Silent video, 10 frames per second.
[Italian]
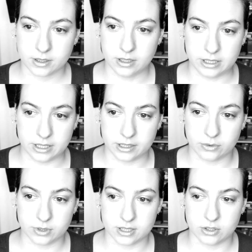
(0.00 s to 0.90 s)

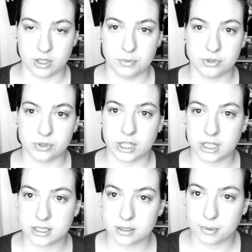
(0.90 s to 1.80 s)
Niente, questa storia è molto
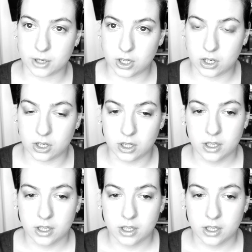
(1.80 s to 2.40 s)
triste, però